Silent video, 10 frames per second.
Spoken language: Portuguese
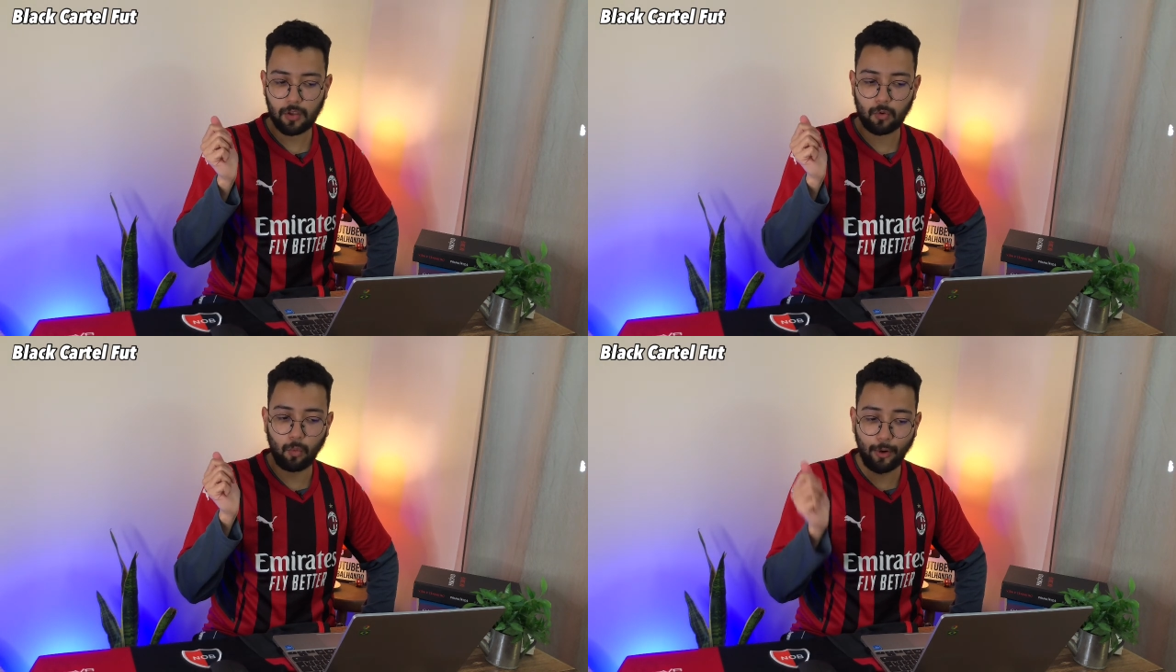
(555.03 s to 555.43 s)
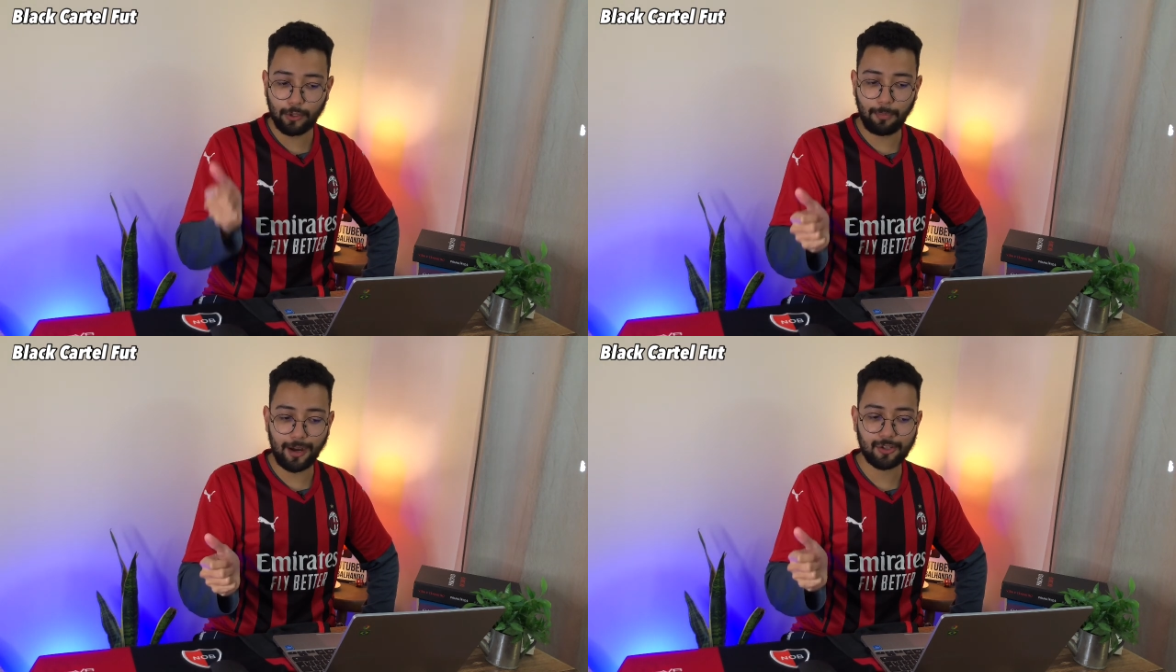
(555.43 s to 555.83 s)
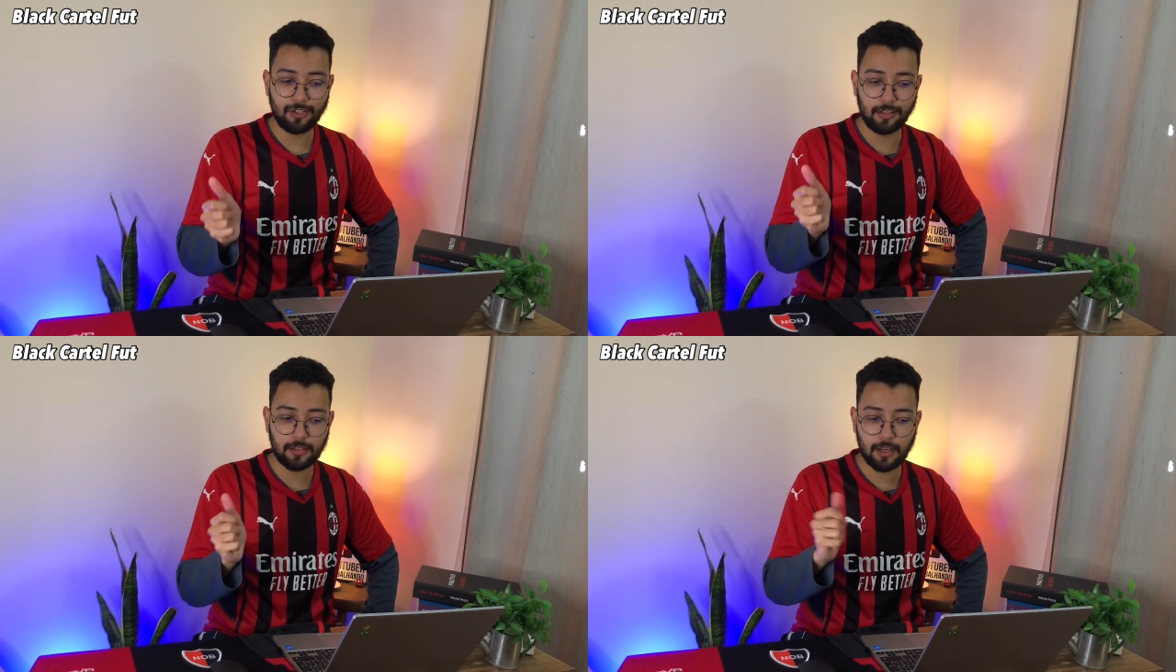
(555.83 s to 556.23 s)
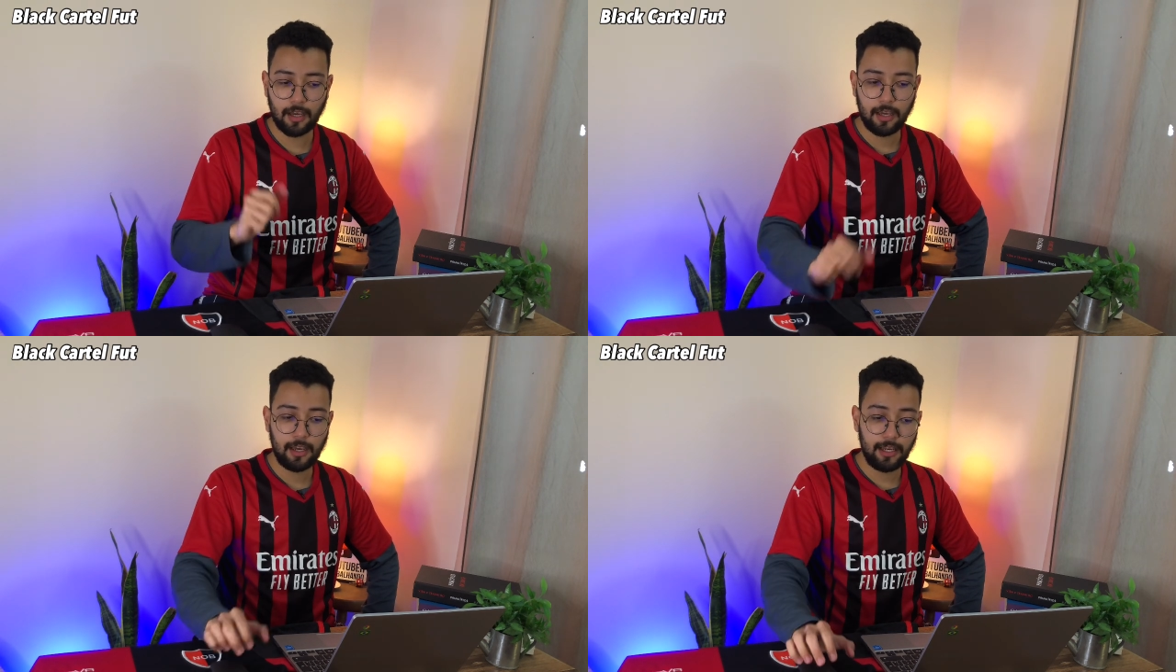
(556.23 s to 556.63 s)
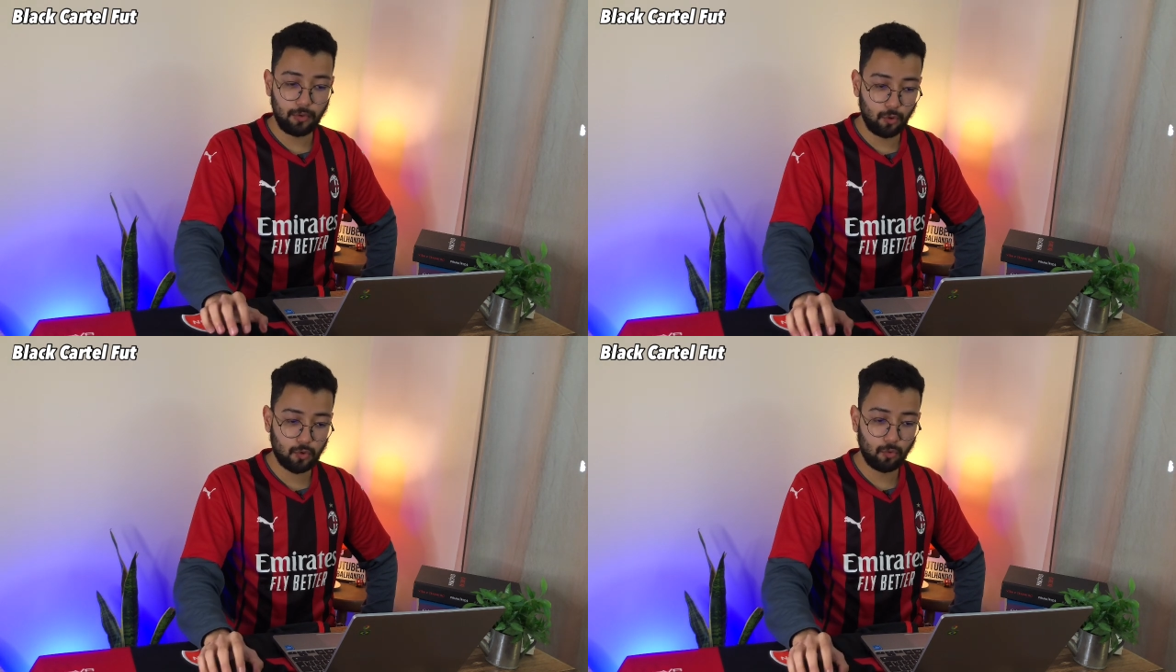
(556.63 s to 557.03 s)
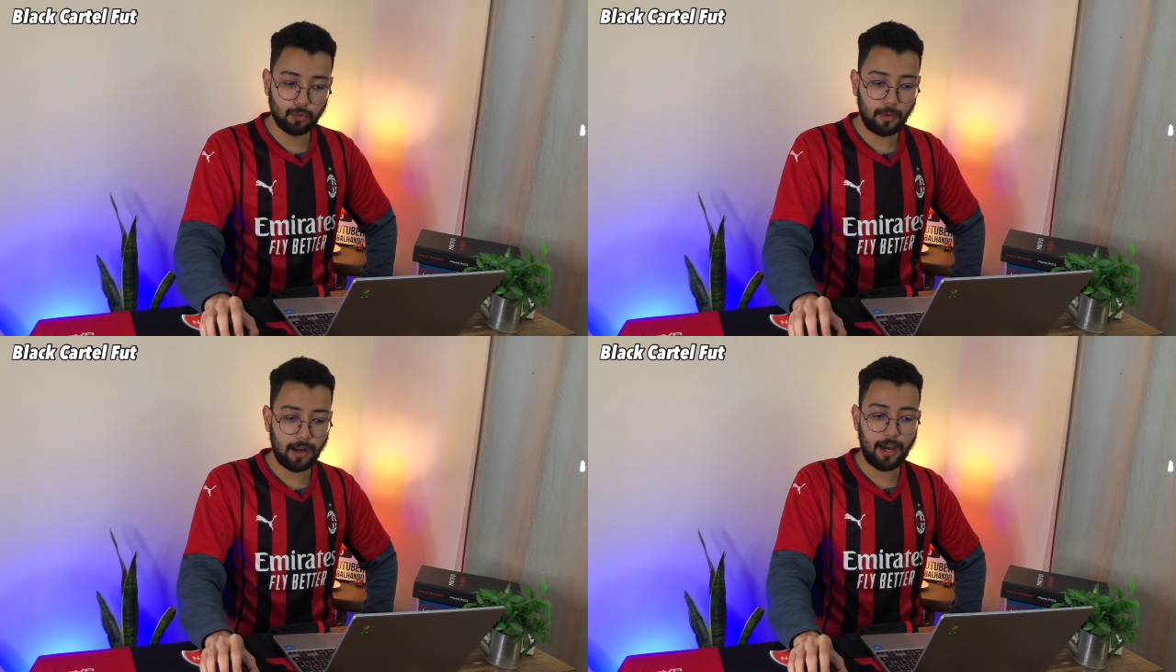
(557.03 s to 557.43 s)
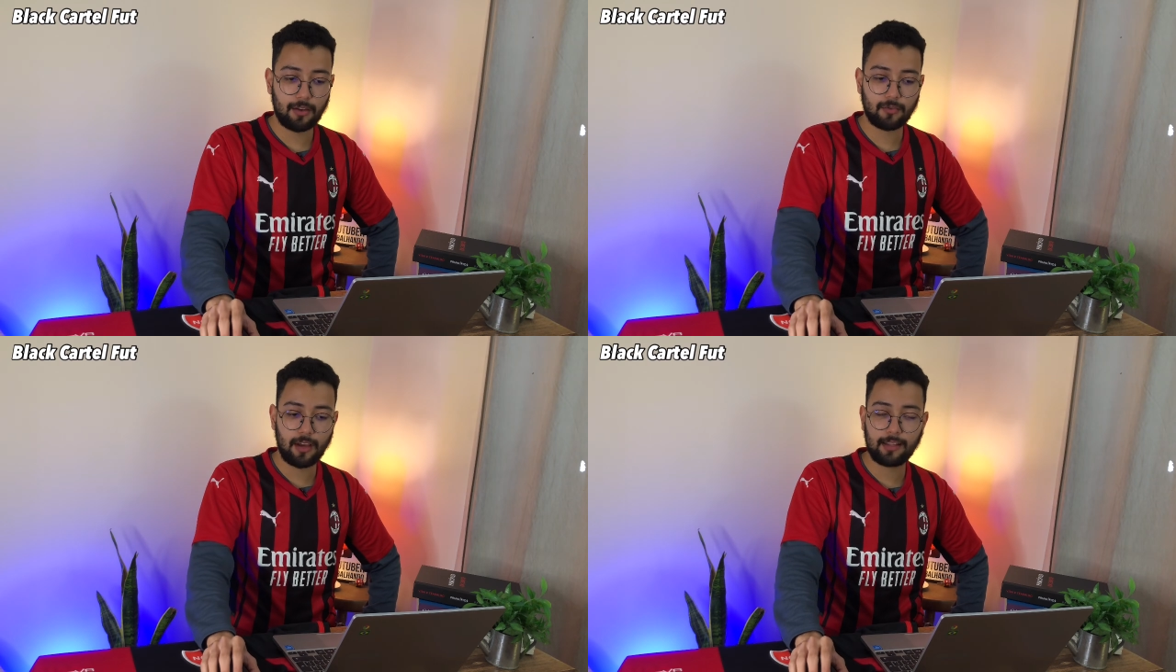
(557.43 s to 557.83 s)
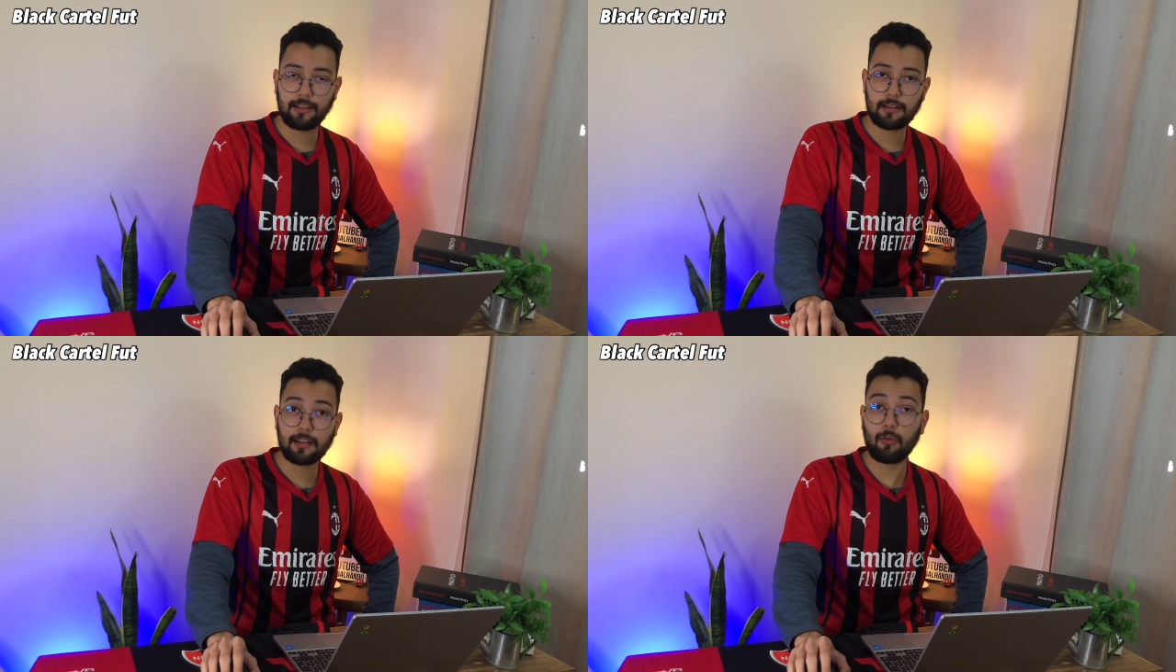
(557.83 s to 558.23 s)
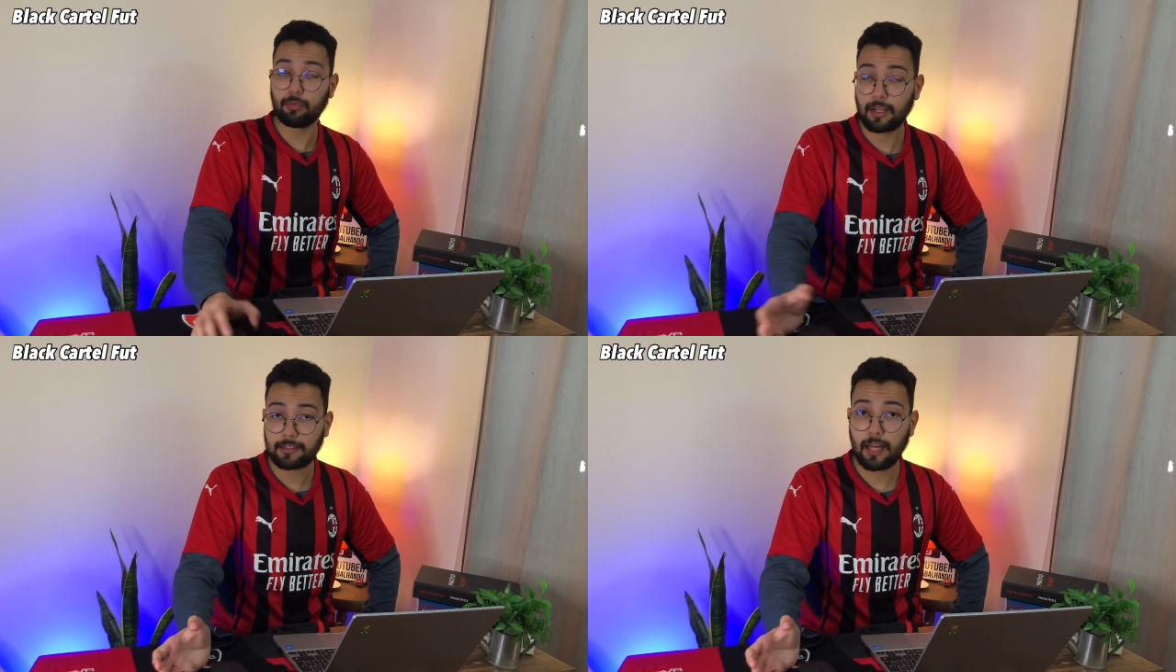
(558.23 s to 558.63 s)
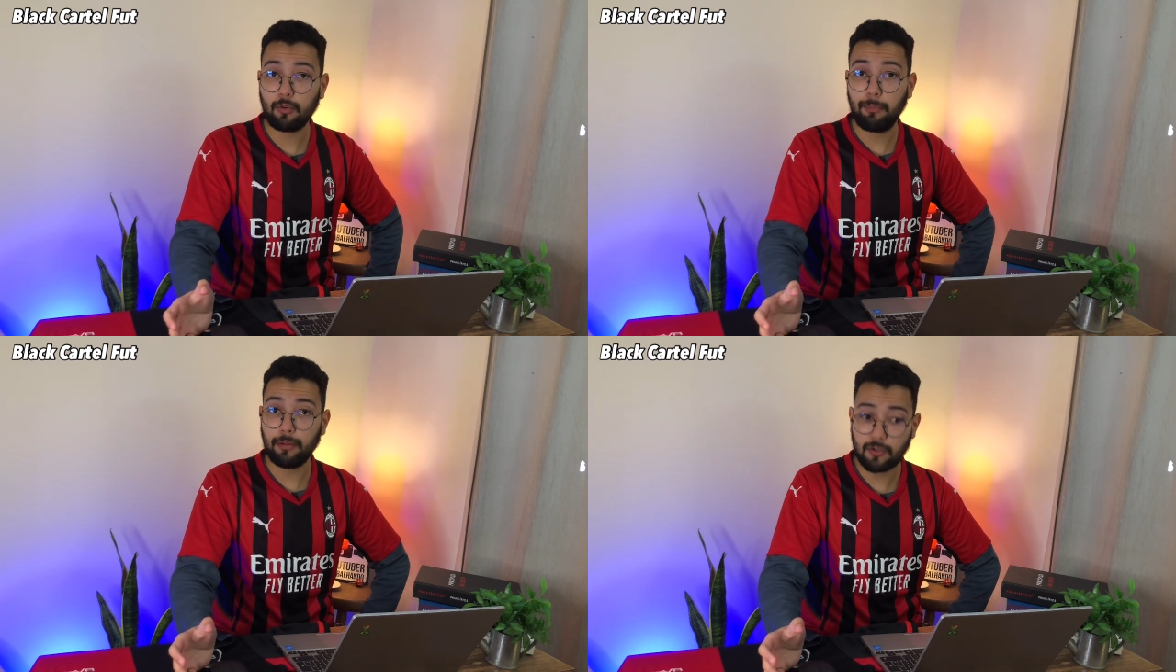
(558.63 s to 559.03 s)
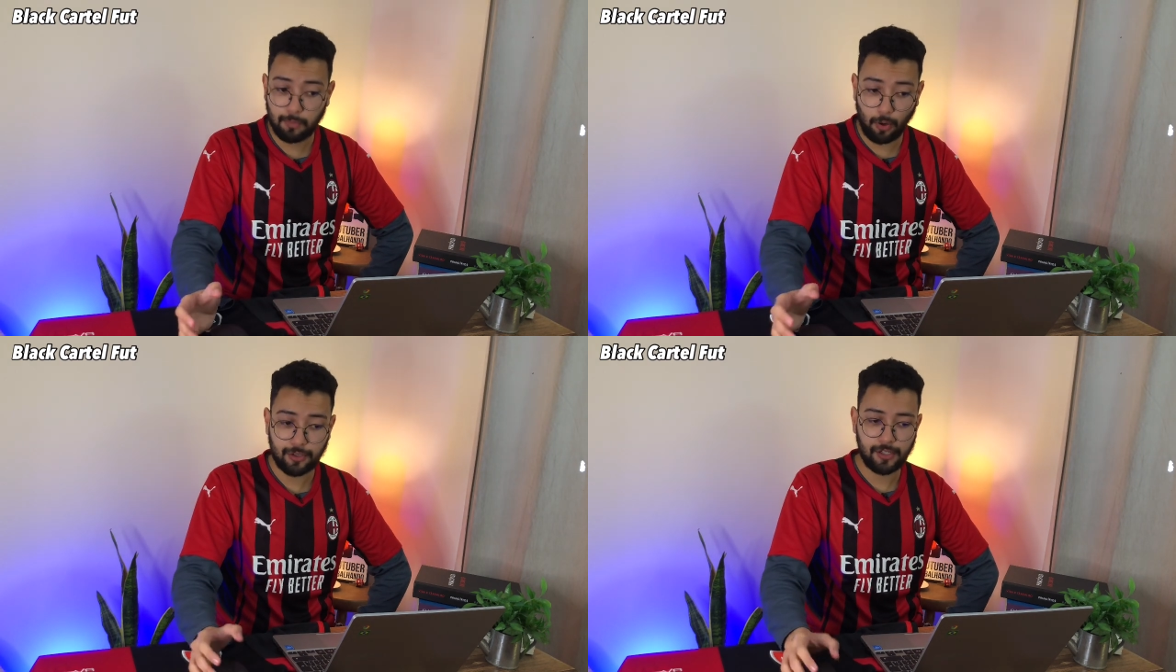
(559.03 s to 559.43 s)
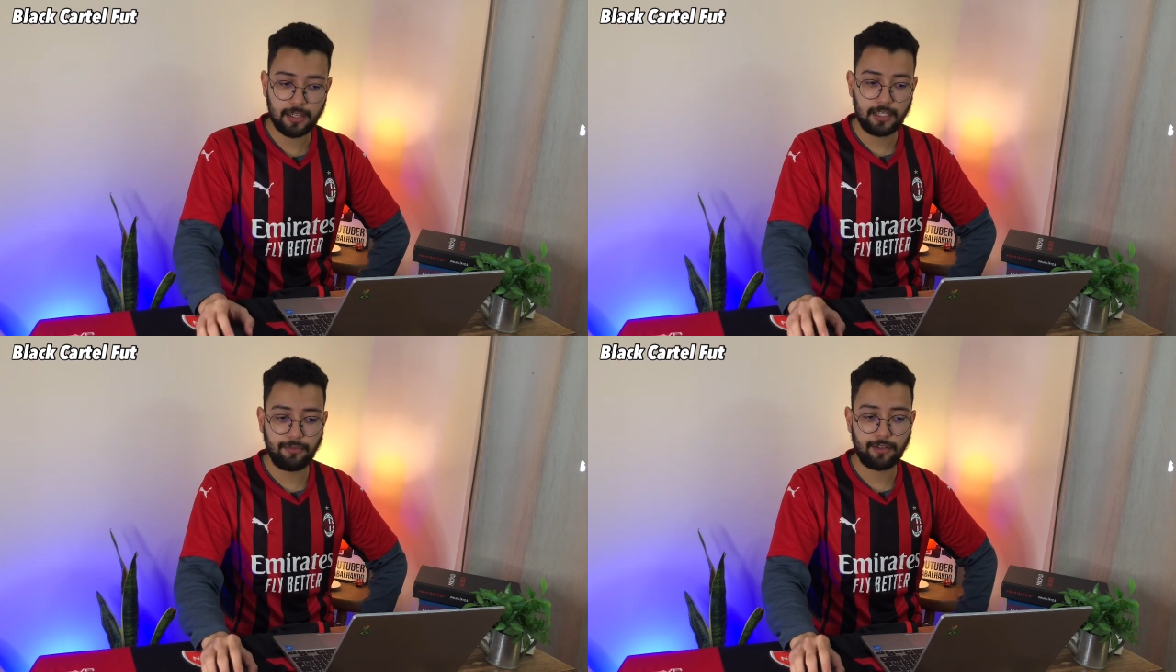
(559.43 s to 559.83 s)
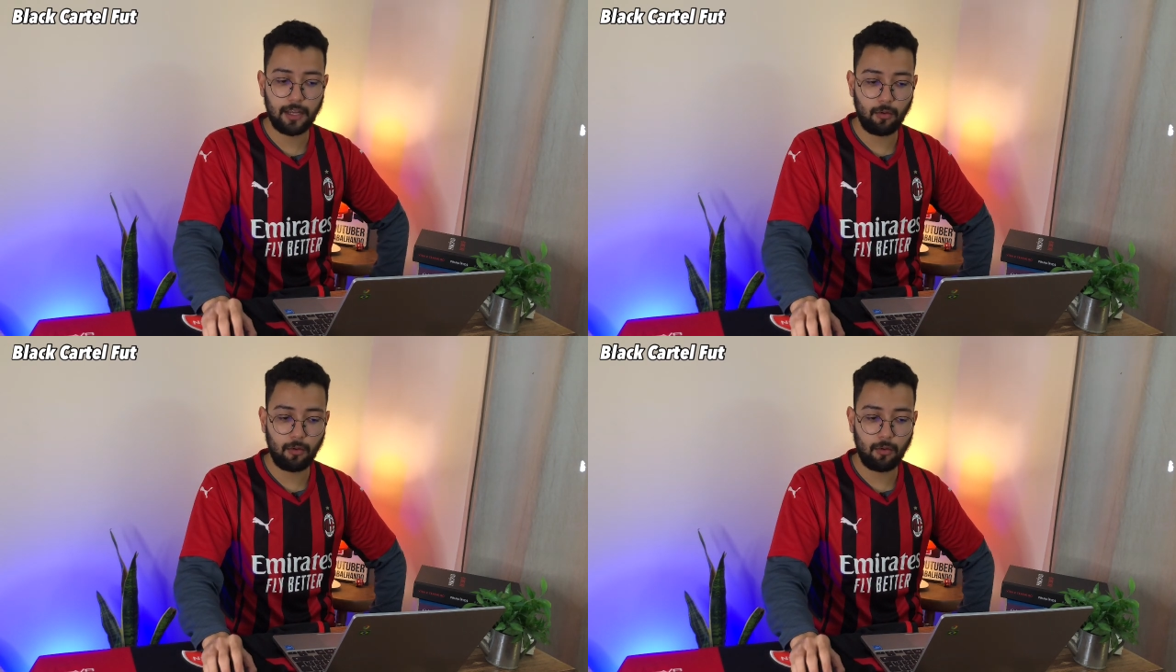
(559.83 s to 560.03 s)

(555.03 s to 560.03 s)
com oito partidas e dois gols marcados até ser contratado pelo Sport Recife, né,